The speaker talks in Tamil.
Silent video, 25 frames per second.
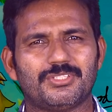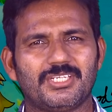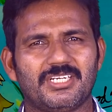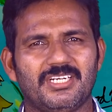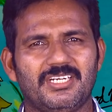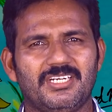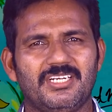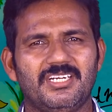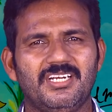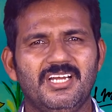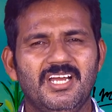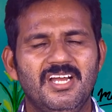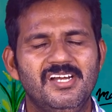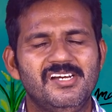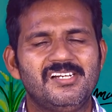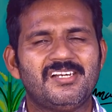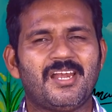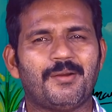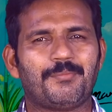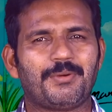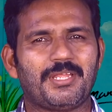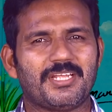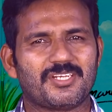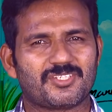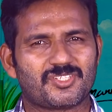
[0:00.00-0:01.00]
போது
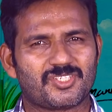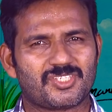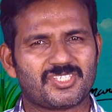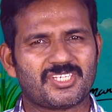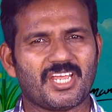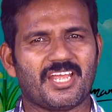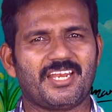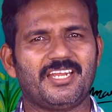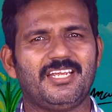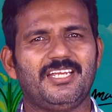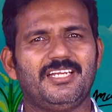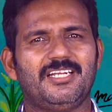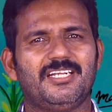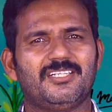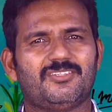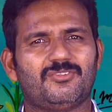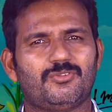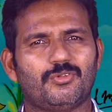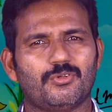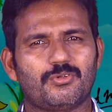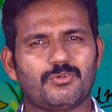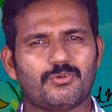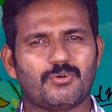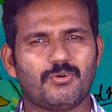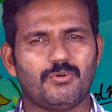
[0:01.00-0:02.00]
நம்முடைய
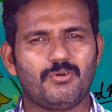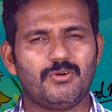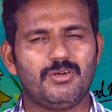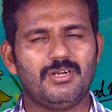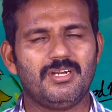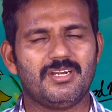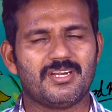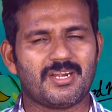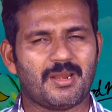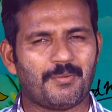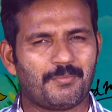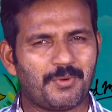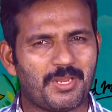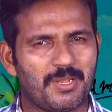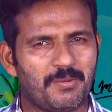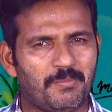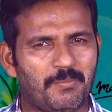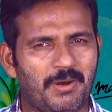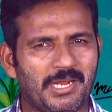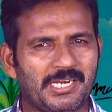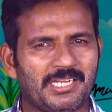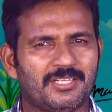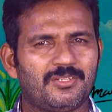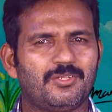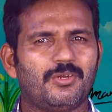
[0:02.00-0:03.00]
சரீரத்திற்குள் நம்முடைய
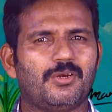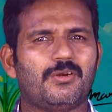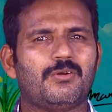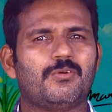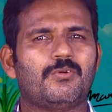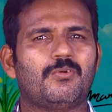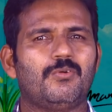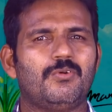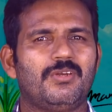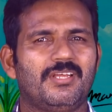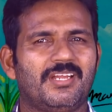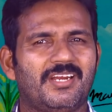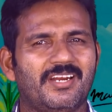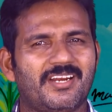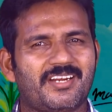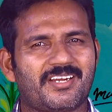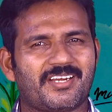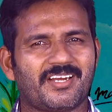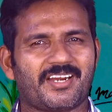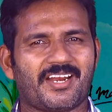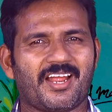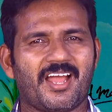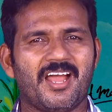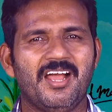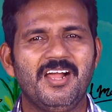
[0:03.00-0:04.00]
மனதிற்குள்
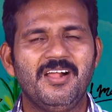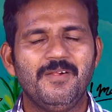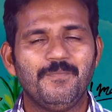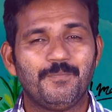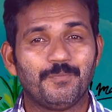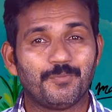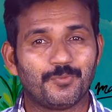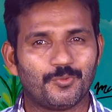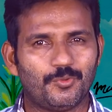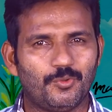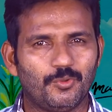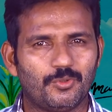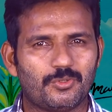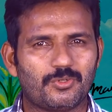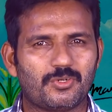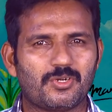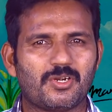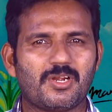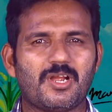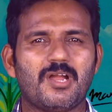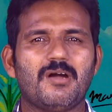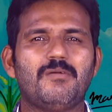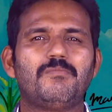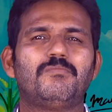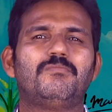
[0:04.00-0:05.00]
இருக்கிற
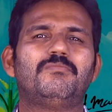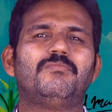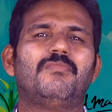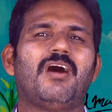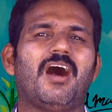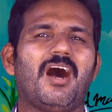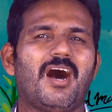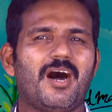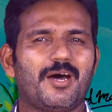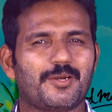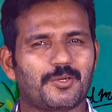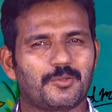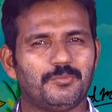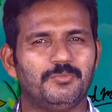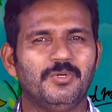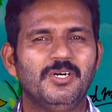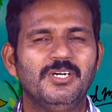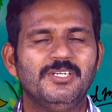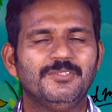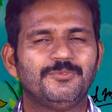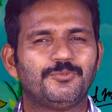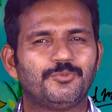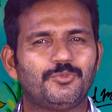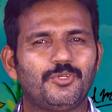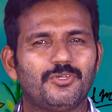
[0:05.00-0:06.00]
துக்கம் மாறும்
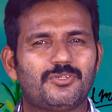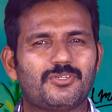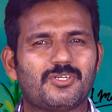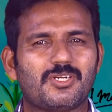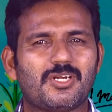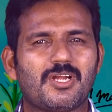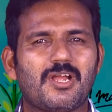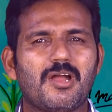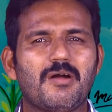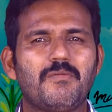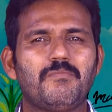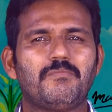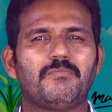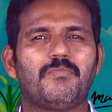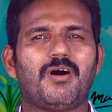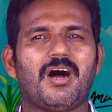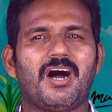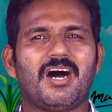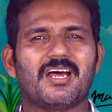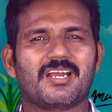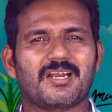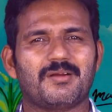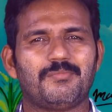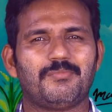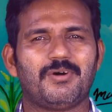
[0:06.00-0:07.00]
துக்கம்
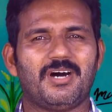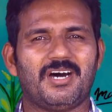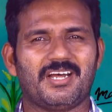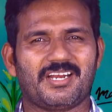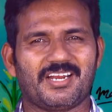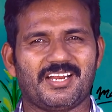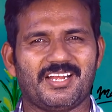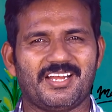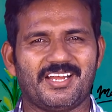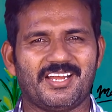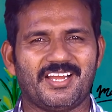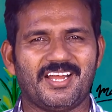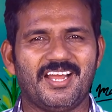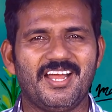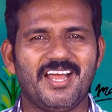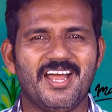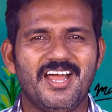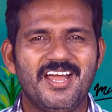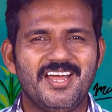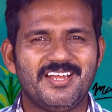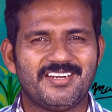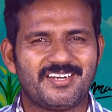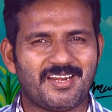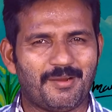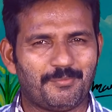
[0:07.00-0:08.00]
மாற மாற
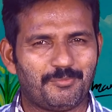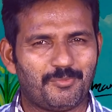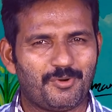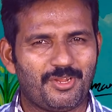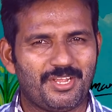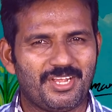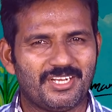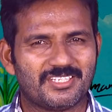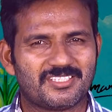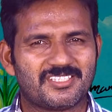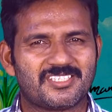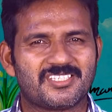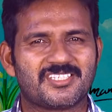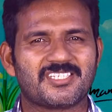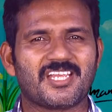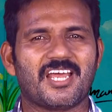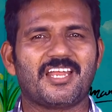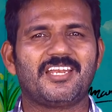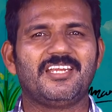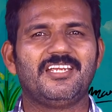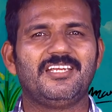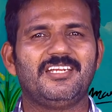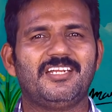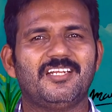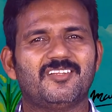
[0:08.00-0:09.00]
நம்முடைய
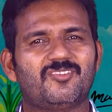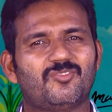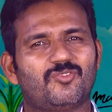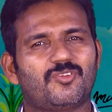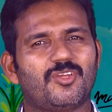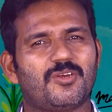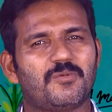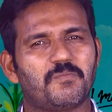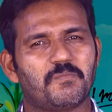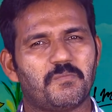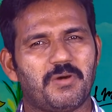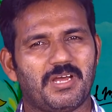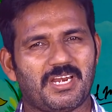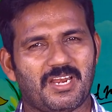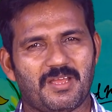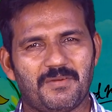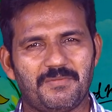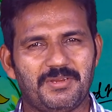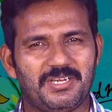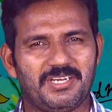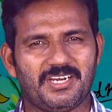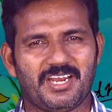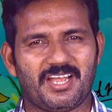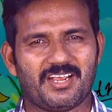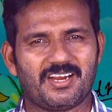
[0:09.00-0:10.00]
சரீரத்தின்
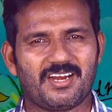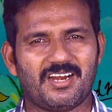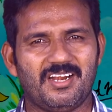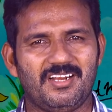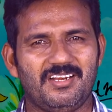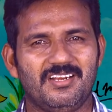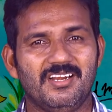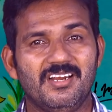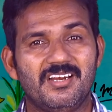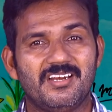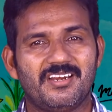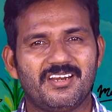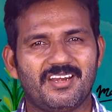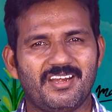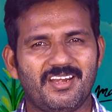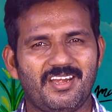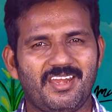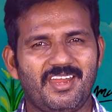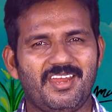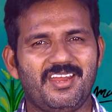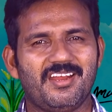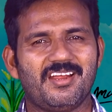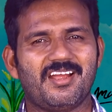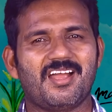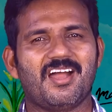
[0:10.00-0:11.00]
பலவீனங்கள்
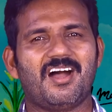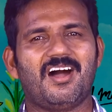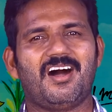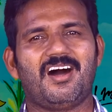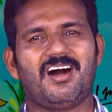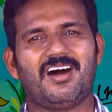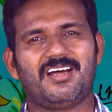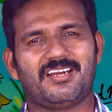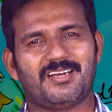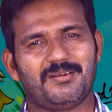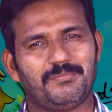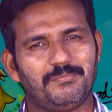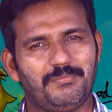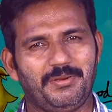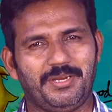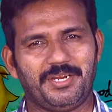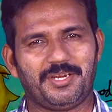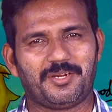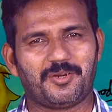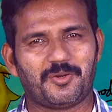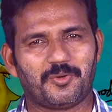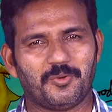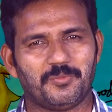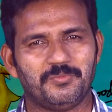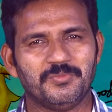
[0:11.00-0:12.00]
நீங்க
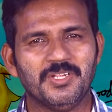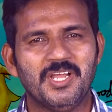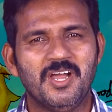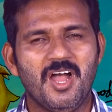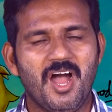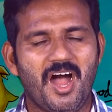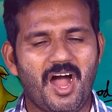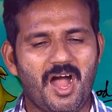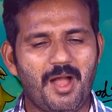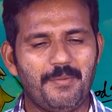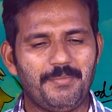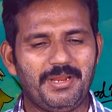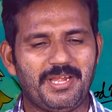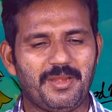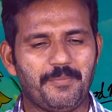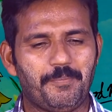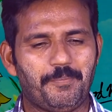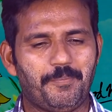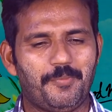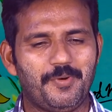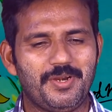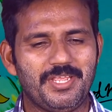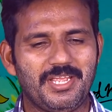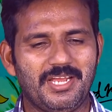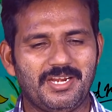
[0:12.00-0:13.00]
ஆரம்பிக்கும் ஆமாம்
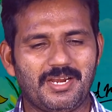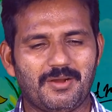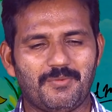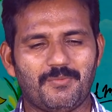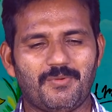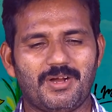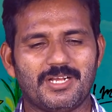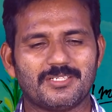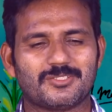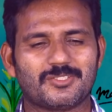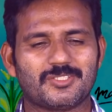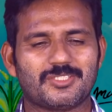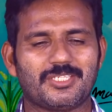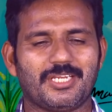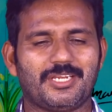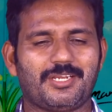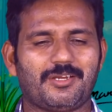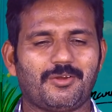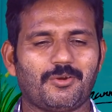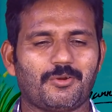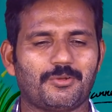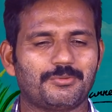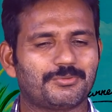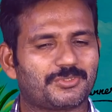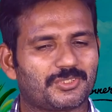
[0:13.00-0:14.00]
இப்படியே நான்
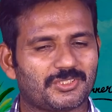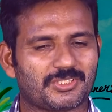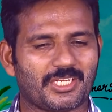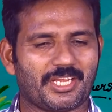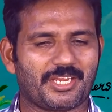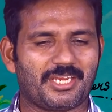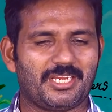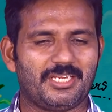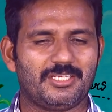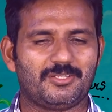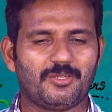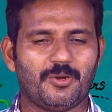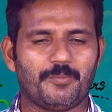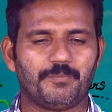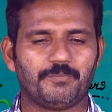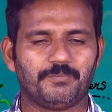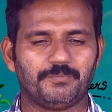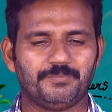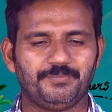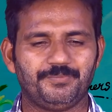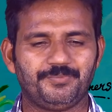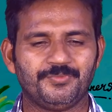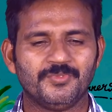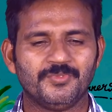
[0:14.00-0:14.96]
வாசிக்கிறோம் சங்கீதம்